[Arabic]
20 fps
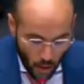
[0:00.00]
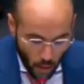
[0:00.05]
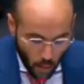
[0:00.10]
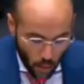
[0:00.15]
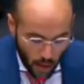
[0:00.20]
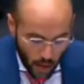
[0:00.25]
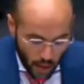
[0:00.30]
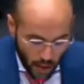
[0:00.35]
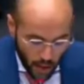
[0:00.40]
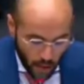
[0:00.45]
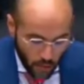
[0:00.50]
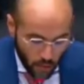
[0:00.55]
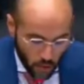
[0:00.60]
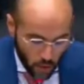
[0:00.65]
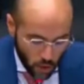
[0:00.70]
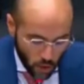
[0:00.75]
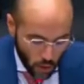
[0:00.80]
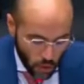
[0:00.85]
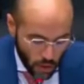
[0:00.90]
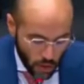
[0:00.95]
ويدعم
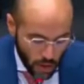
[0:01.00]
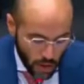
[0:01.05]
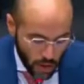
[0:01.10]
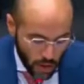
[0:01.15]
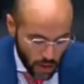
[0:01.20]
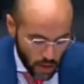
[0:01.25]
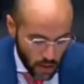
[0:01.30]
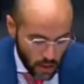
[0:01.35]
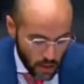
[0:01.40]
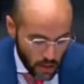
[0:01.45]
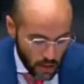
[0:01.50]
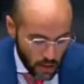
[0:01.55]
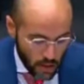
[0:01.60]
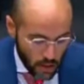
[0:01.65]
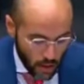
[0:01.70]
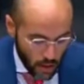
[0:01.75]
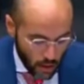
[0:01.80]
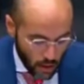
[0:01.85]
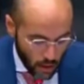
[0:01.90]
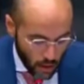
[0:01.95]
جهود تعزيز
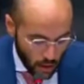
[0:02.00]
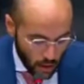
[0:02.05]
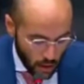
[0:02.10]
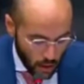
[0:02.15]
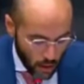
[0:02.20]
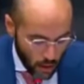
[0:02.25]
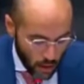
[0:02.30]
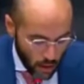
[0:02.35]
الاستقرار